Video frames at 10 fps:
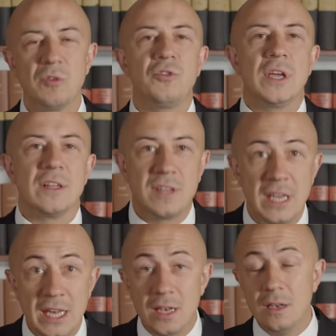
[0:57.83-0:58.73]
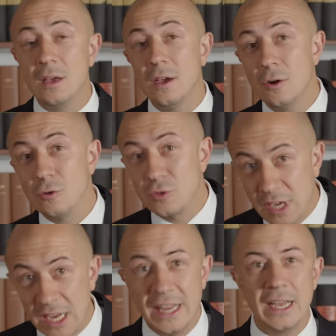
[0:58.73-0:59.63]
fährt hin und
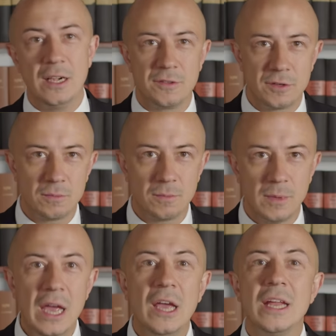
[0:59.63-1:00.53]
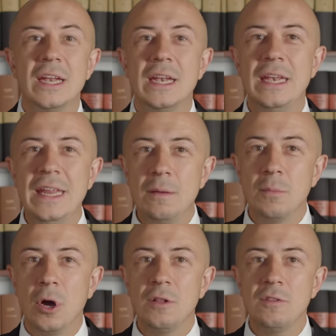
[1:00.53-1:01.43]
klingelt
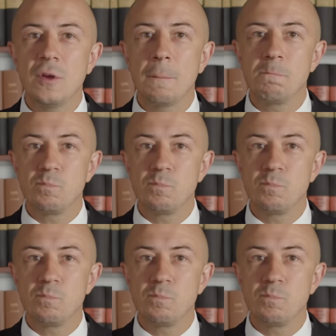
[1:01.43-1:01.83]
niemand